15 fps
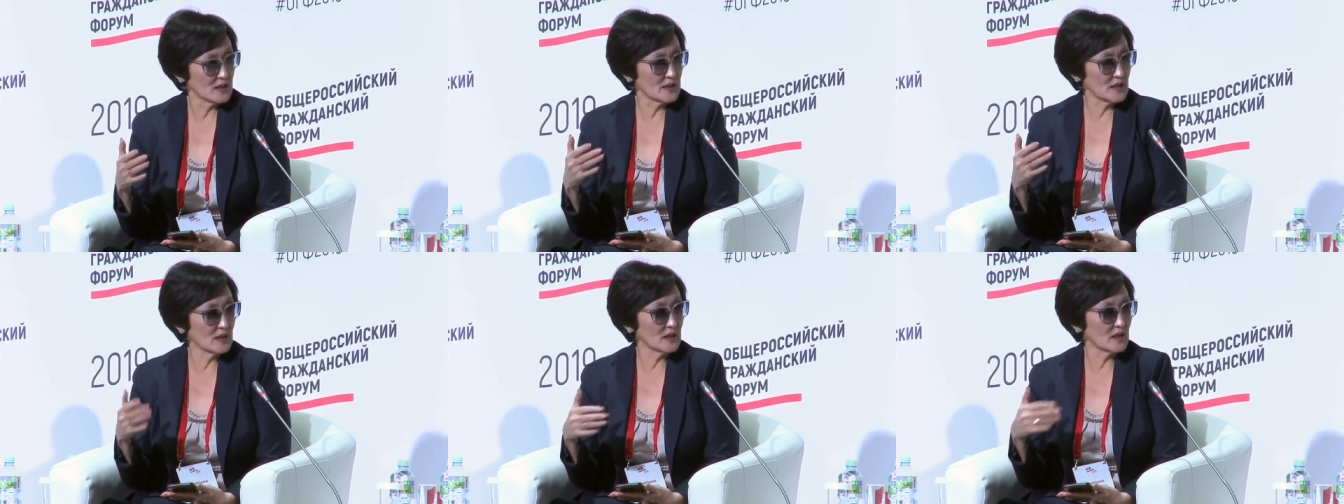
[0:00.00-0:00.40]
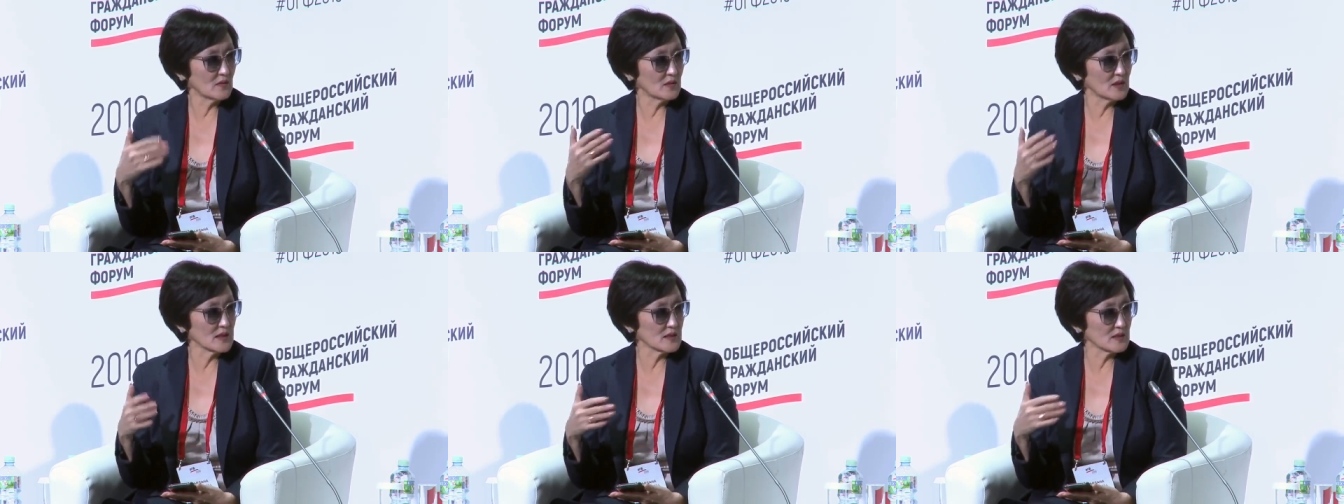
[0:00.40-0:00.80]

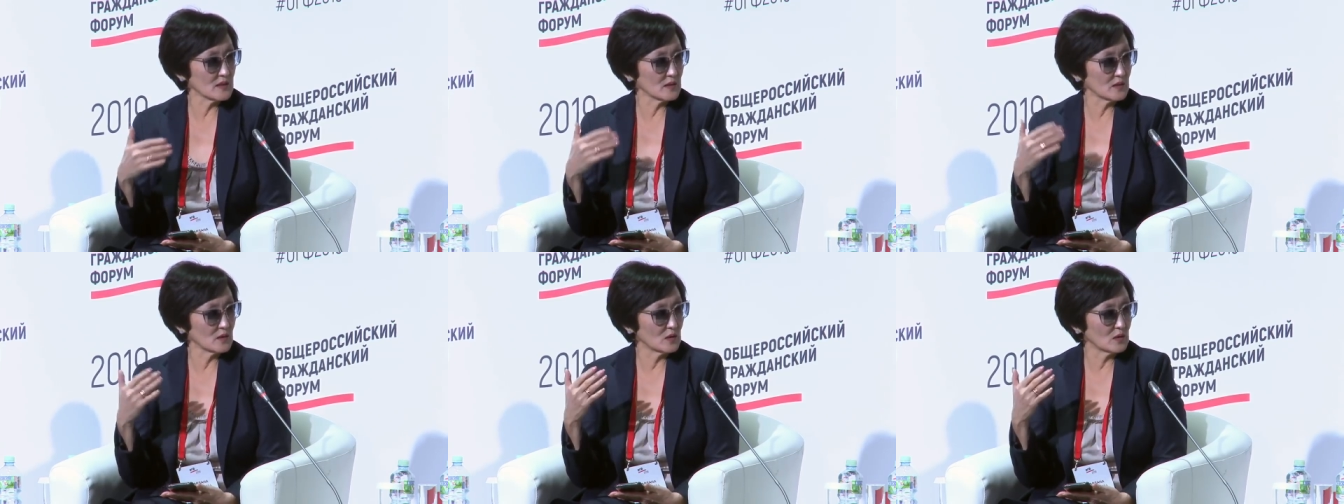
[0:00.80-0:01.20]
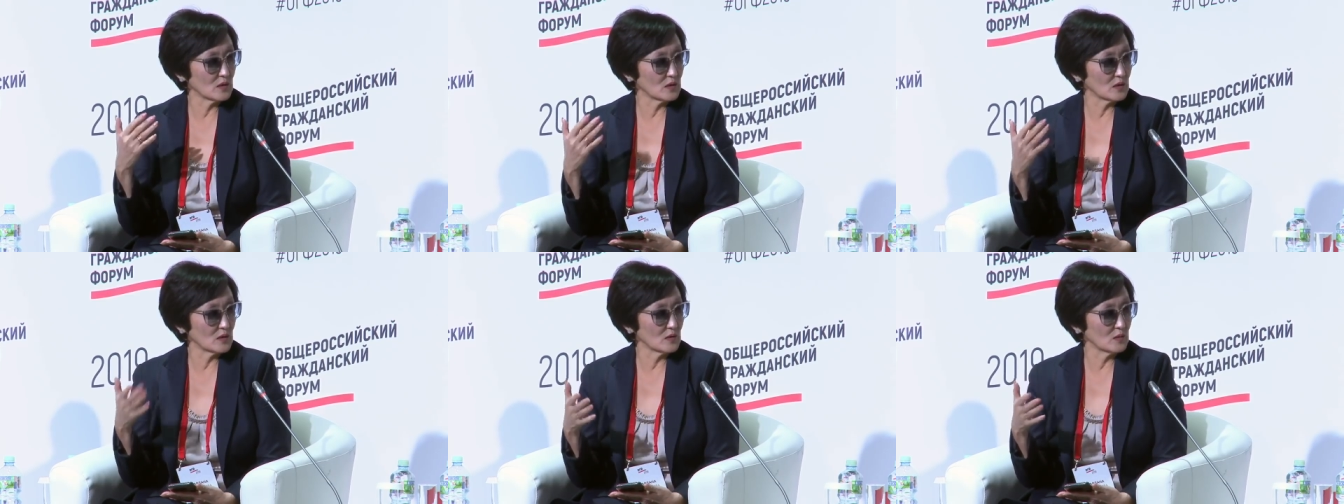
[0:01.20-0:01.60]
Сильная власть
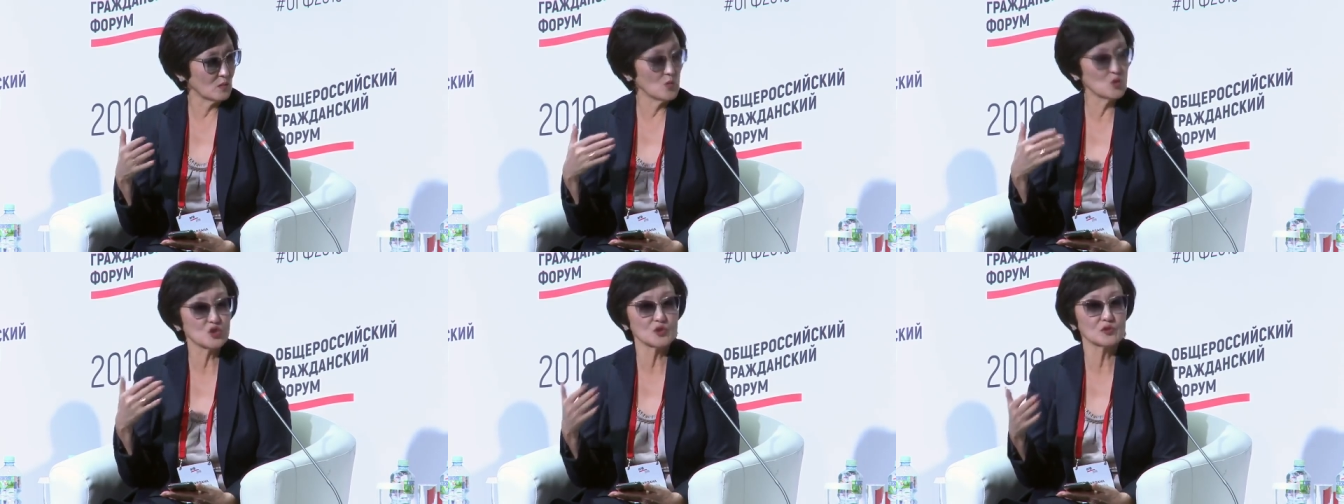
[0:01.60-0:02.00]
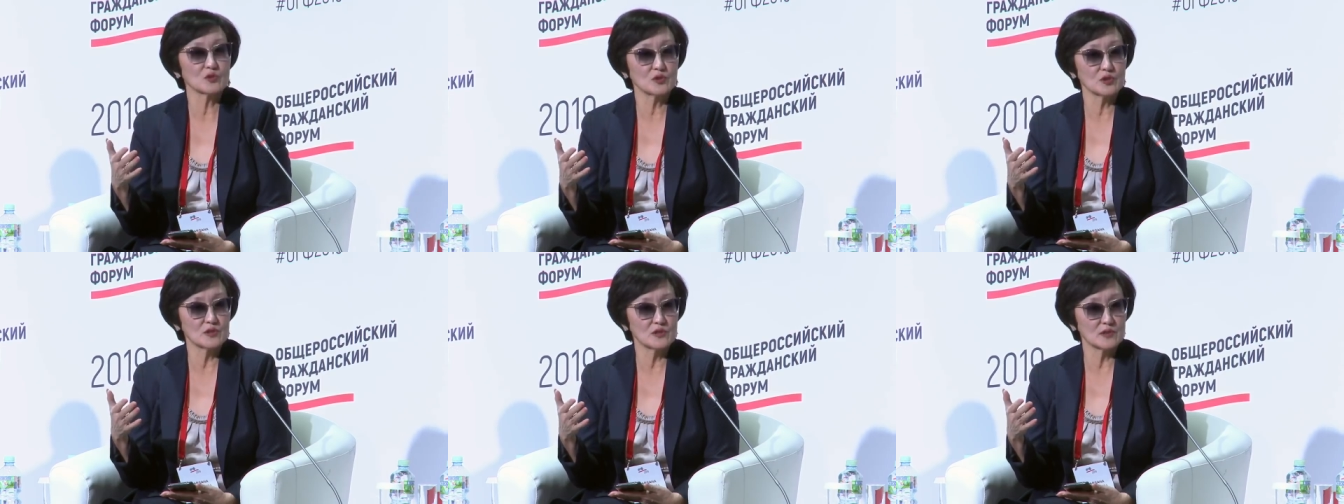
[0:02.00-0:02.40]
а,
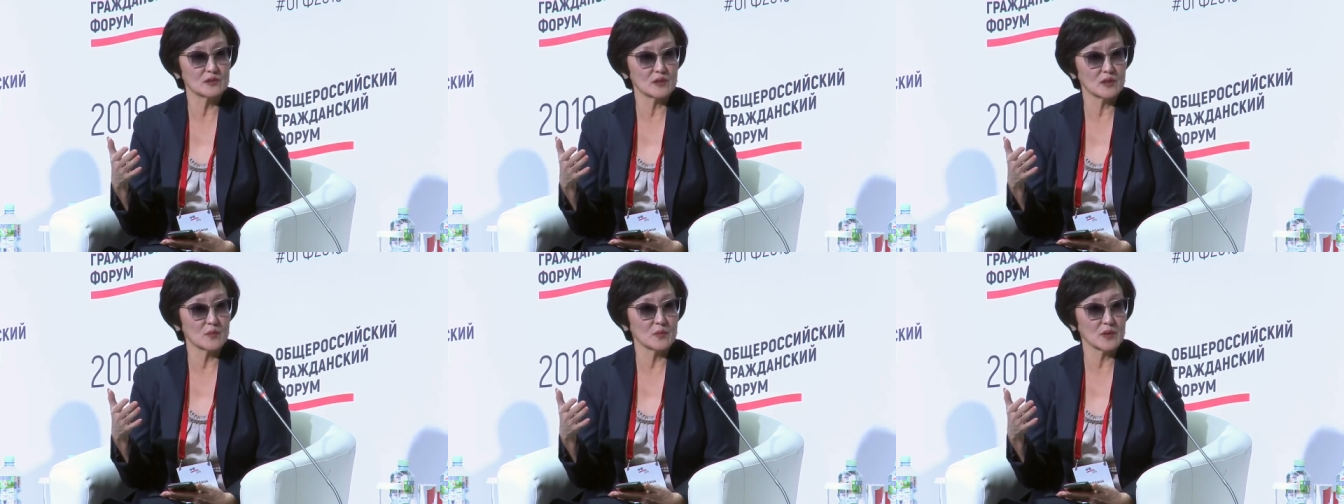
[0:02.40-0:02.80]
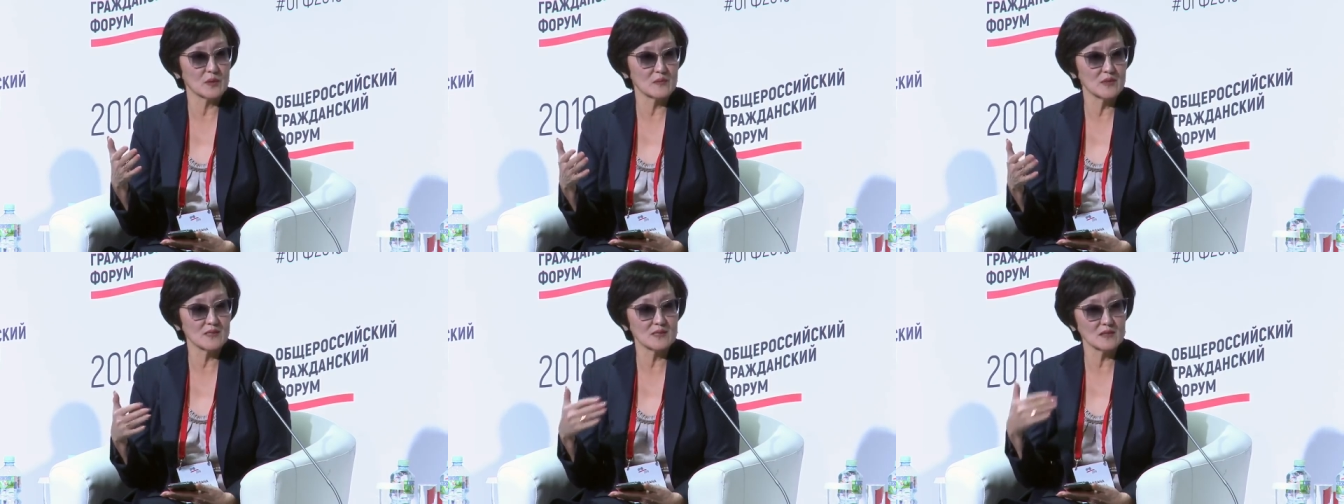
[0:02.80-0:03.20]
может идти на
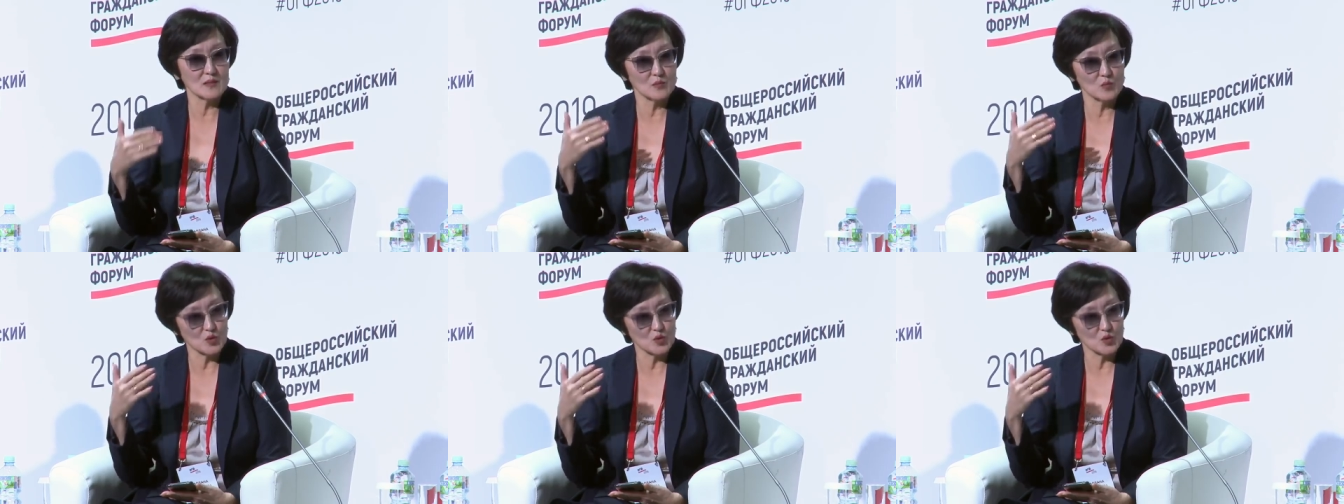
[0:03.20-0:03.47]
компромиссы,